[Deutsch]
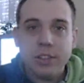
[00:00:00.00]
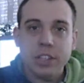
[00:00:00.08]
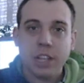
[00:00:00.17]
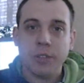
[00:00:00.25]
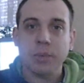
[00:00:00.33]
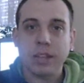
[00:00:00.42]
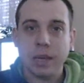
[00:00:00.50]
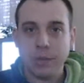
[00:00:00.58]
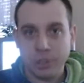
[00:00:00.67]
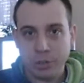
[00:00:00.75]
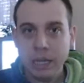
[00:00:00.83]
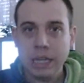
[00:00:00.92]
hat man sich erstmal
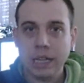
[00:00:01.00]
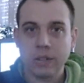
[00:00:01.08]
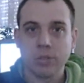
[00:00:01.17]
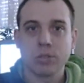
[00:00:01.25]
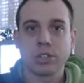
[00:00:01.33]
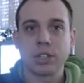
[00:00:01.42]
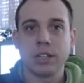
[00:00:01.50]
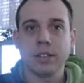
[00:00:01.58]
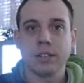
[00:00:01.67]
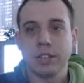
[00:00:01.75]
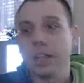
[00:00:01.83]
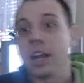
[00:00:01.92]
dreimal die Spielanleitung
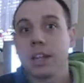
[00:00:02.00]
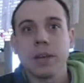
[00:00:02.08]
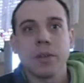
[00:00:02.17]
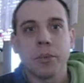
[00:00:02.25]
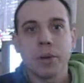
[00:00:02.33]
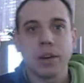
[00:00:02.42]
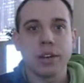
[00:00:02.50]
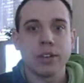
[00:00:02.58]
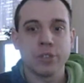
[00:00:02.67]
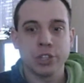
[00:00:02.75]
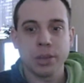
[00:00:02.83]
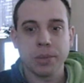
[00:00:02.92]
durchgelesen, je nachdem,
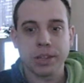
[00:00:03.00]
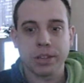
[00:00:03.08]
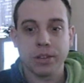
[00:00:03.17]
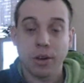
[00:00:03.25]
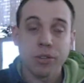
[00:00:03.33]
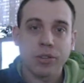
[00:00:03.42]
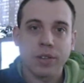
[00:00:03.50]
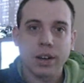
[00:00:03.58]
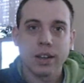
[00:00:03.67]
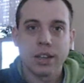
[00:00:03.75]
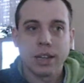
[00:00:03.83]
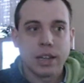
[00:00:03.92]
äh, wie schnell man dann zu Hause
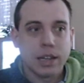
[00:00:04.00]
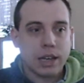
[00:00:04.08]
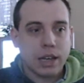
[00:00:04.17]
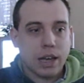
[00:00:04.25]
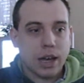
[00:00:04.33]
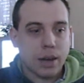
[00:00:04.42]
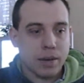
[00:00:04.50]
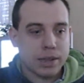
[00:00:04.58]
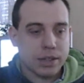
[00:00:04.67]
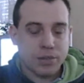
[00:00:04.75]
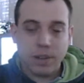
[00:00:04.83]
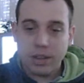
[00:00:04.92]
war.
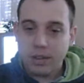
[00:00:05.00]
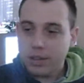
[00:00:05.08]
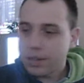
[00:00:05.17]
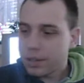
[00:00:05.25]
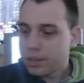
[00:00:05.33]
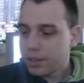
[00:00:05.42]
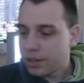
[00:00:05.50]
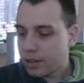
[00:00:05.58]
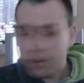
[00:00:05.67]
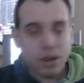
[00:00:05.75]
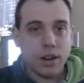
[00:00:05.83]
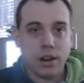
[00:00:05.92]
Aber das war doch,
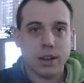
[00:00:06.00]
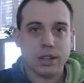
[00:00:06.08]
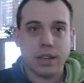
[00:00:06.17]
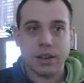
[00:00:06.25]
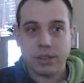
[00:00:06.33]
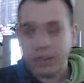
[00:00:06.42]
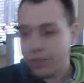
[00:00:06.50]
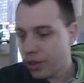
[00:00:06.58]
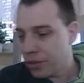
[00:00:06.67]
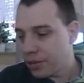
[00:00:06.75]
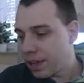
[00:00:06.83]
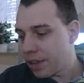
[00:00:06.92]
oh, da, das
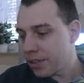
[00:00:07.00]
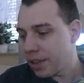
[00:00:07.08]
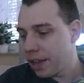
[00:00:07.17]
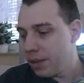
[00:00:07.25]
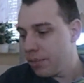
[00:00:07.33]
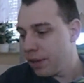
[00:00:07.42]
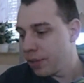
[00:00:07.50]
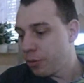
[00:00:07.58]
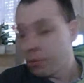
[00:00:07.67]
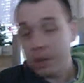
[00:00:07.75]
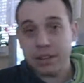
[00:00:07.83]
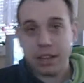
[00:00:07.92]
war so der erste Einblick,
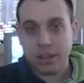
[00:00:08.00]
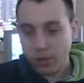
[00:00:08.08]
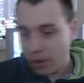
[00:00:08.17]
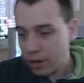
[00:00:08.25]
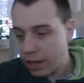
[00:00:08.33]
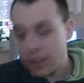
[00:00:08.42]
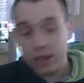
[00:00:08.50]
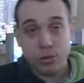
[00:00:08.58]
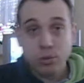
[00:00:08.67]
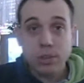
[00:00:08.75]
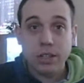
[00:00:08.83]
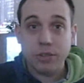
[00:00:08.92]
wo man sagt, oh ja,
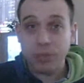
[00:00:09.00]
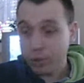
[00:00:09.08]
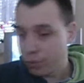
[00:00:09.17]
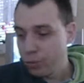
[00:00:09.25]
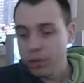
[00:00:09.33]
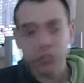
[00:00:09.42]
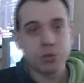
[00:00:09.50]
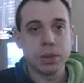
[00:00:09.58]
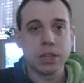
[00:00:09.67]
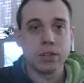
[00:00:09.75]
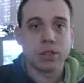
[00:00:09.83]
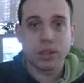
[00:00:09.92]
cool, das wird ein cooles
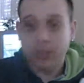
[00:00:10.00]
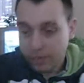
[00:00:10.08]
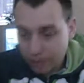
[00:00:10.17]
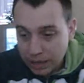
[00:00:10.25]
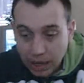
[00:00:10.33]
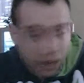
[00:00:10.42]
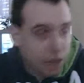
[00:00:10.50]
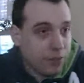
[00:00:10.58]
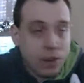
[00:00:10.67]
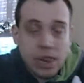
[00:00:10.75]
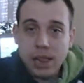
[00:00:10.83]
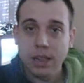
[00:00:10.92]
Spiel,
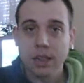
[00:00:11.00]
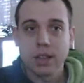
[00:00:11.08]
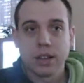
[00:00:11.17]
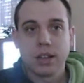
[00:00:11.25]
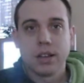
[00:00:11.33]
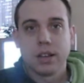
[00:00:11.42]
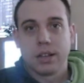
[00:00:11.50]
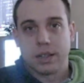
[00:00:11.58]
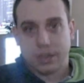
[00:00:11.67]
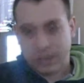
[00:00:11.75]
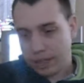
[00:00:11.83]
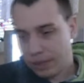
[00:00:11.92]
jawohl.
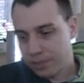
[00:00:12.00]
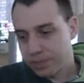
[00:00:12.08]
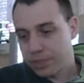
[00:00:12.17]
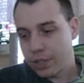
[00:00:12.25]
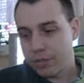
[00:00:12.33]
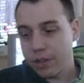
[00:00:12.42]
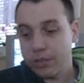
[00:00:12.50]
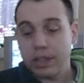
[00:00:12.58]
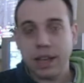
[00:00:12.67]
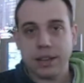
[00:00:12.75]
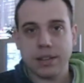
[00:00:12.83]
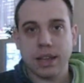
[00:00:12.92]
Ja, das war so
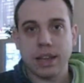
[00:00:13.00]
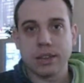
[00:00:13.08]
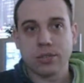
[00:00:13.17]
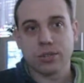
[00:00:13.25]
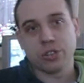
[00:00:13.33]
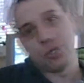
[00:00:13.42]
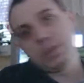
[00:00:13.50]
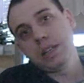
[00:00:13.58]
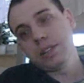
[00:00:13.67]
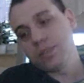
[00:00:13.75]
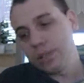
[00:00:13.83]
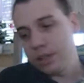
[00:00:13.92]
der erste Eindruck des
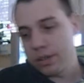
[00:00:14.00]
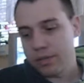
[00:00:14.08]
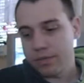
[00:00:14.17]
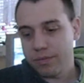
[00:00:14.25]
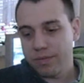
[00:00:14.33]
Spiels und